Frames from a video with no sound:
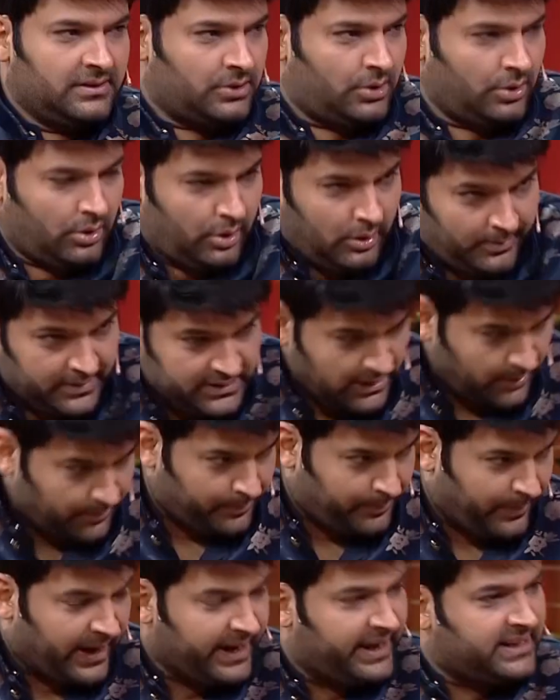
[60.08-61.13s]
तो मतलब
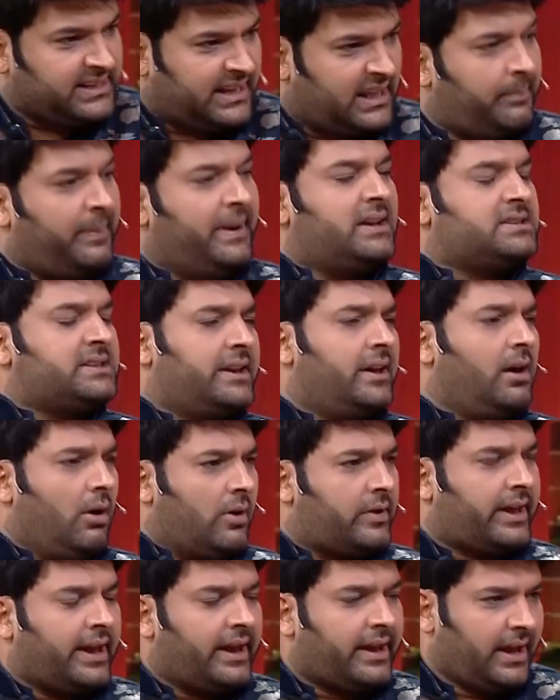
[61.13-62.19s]
पानी ज्यादा पीना चाहिए
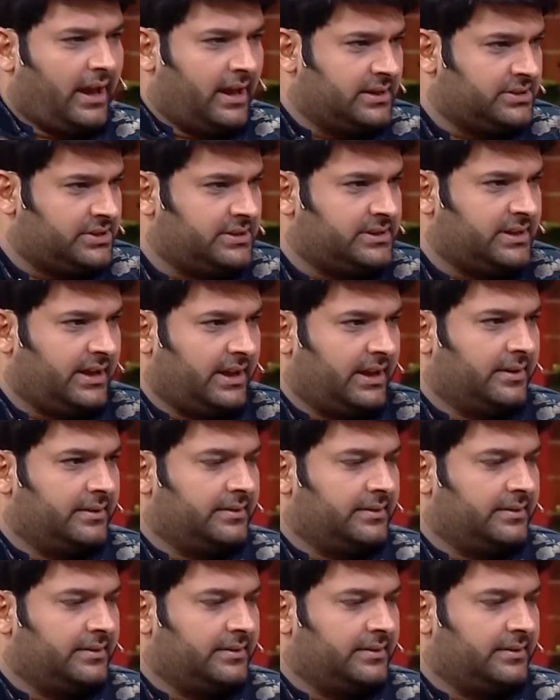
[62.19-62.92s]
और क्या क्या चीजें पानी